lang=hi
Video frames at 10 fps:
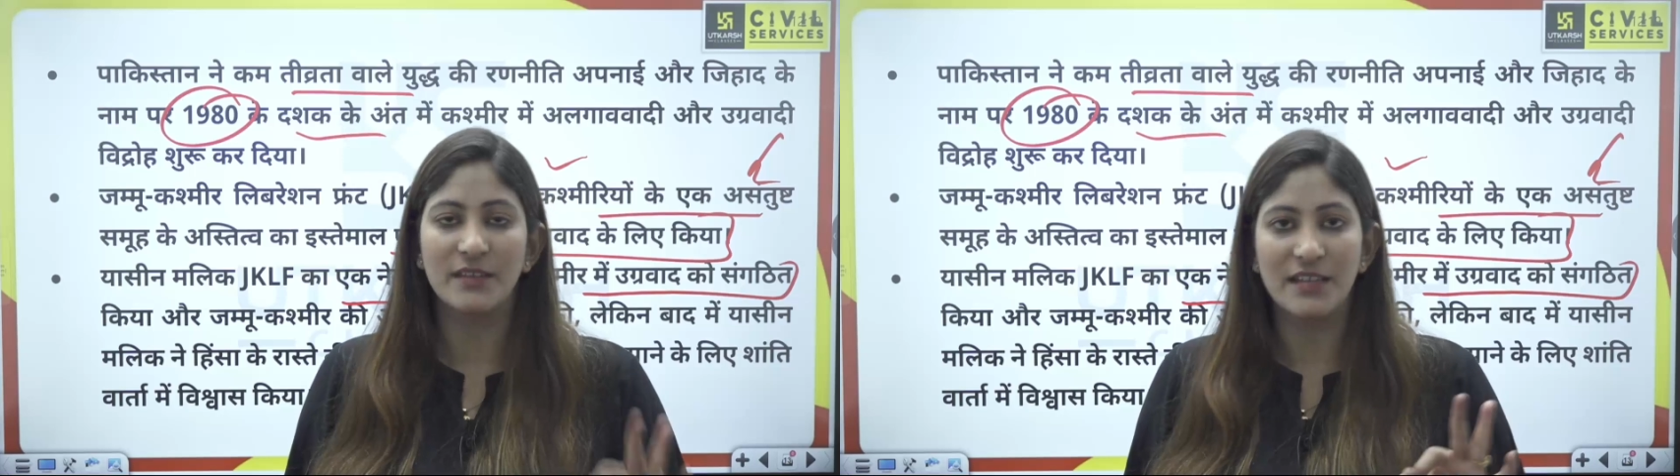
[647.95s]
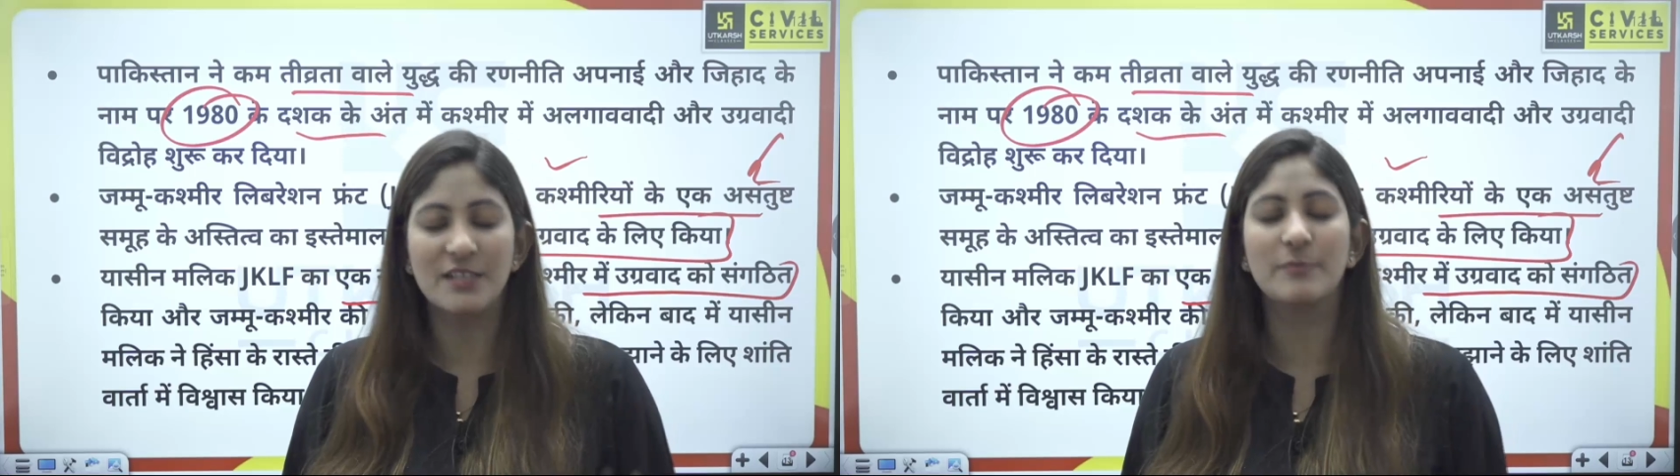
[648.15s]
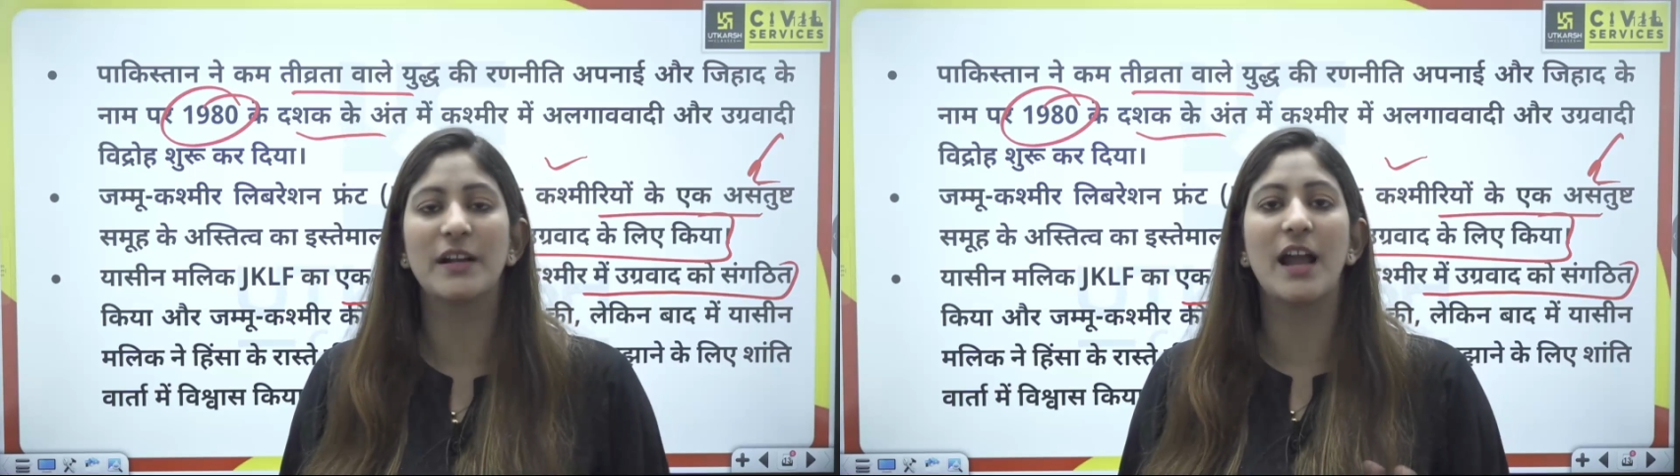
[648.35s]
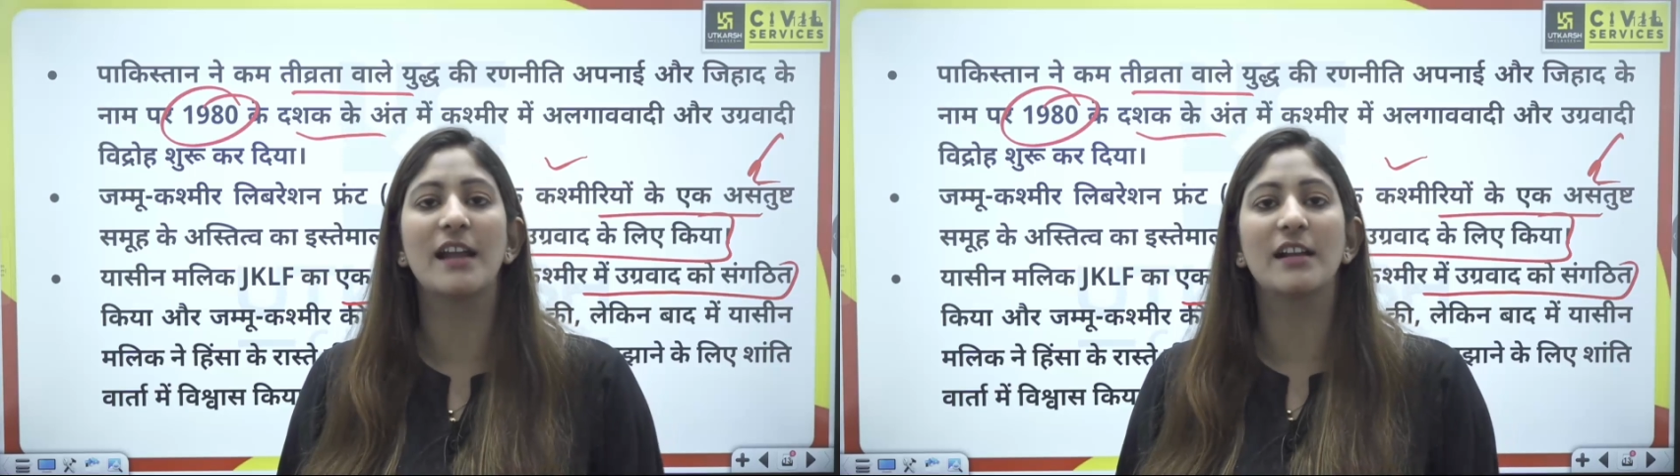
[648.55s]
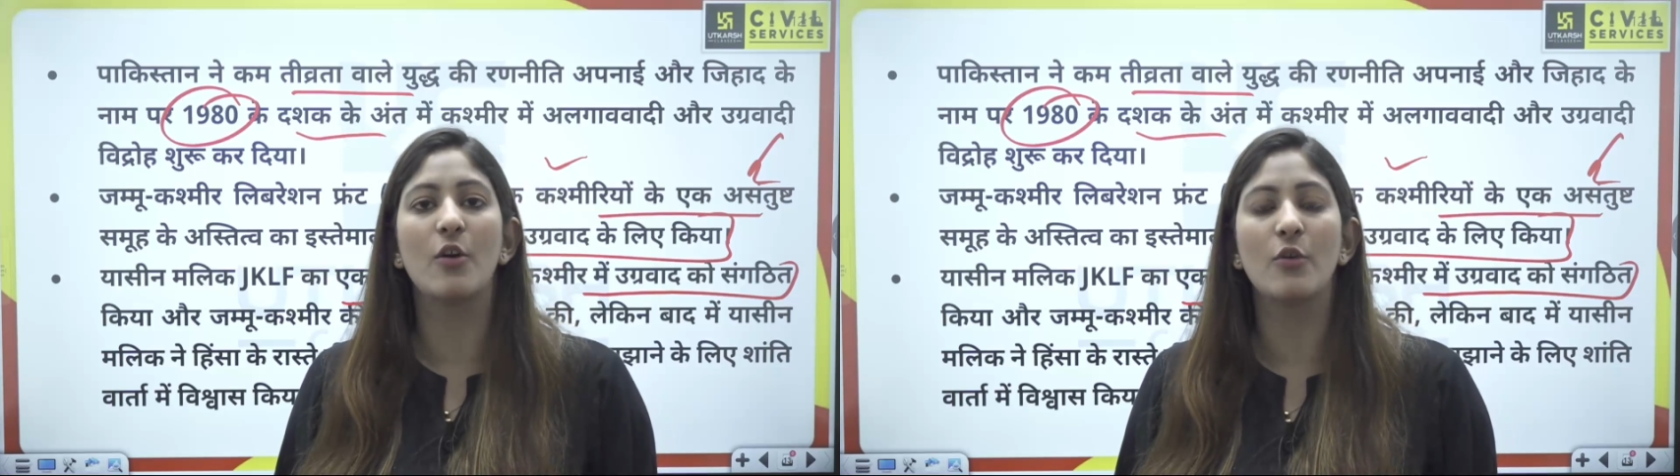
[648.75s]
किस
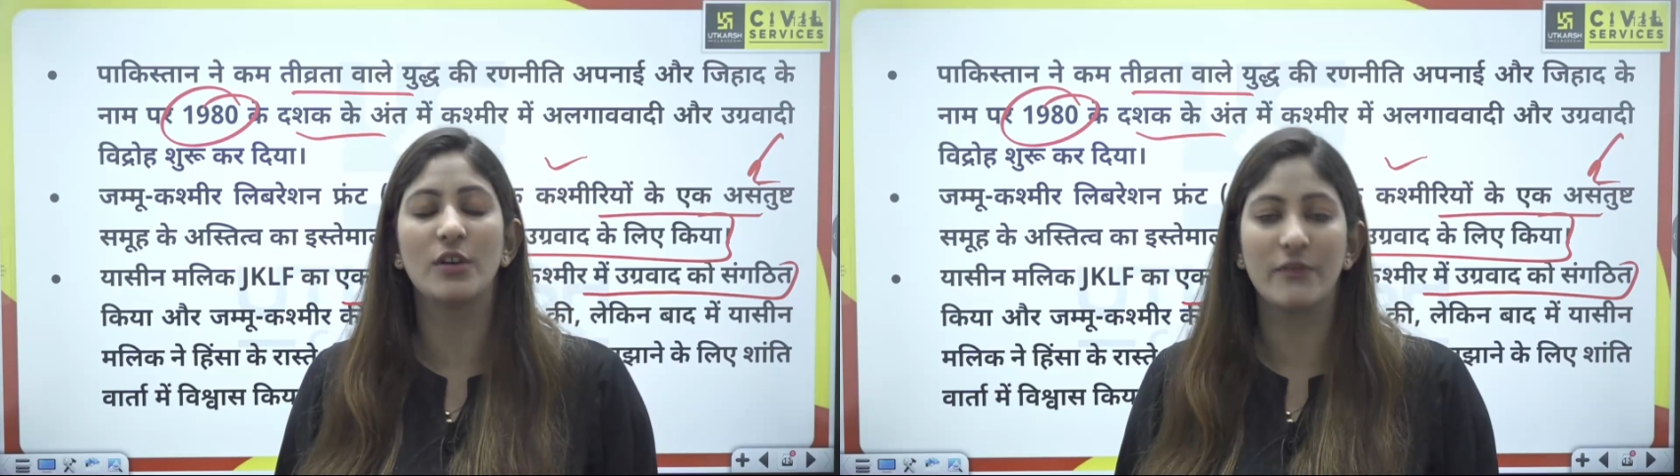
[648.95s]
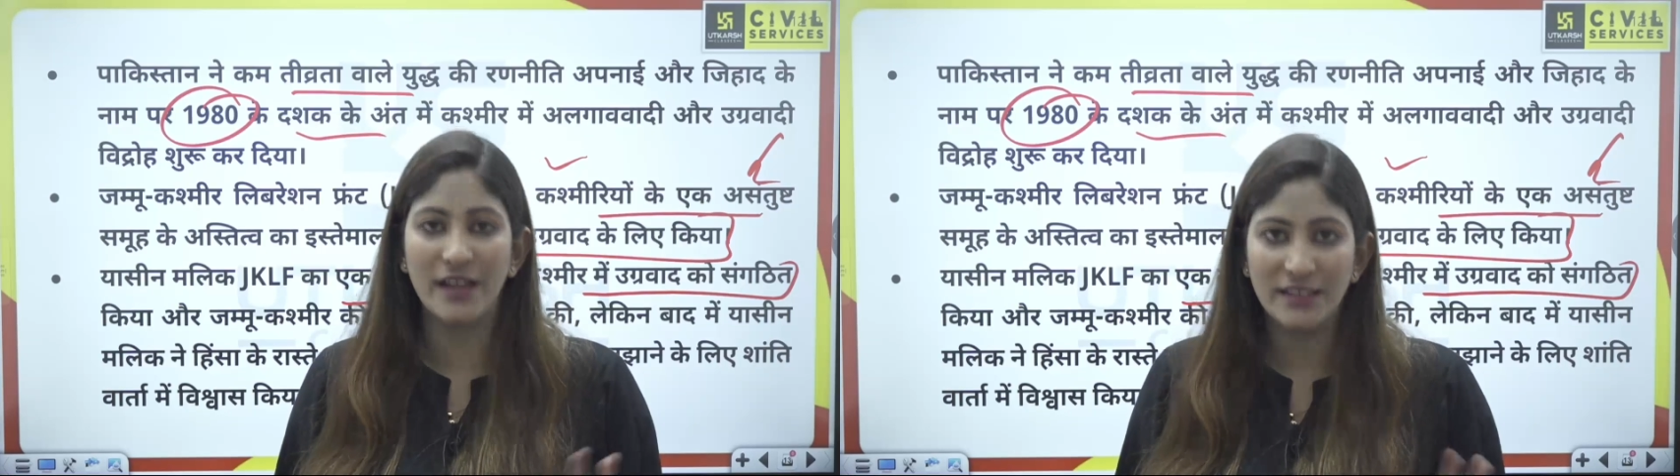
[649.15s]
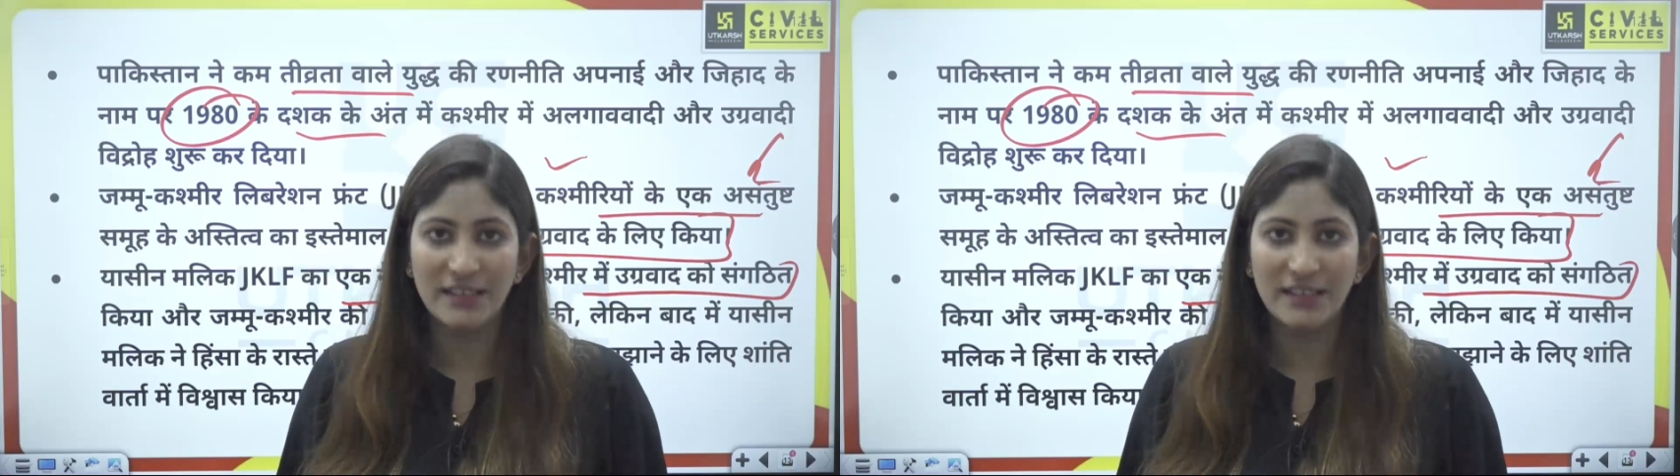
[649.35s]
प्रकार का उग्रवाद